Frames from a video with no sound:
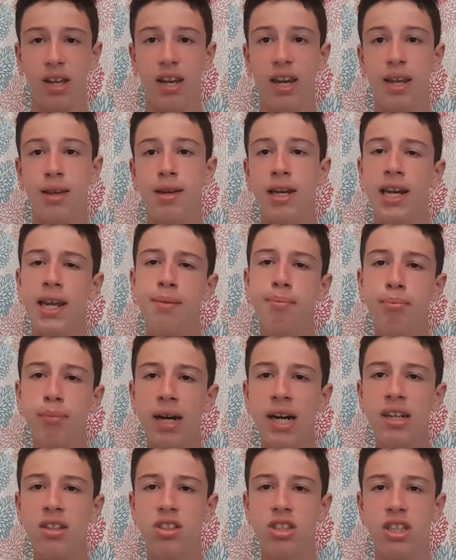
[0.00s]
le, le
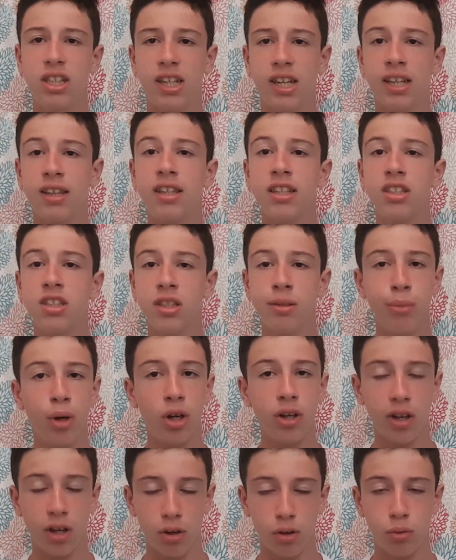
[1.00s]
immagini che
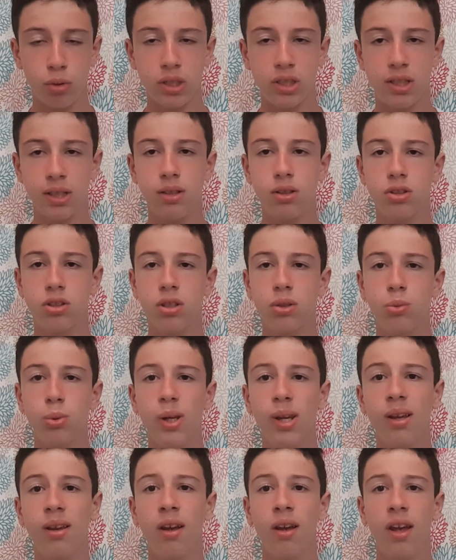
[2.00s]
testimoniano queste cose
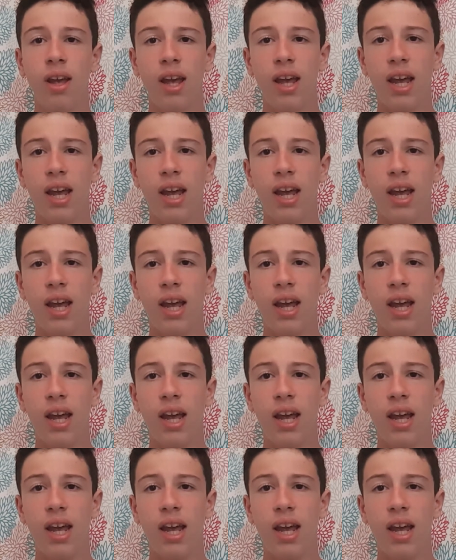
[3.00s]
qui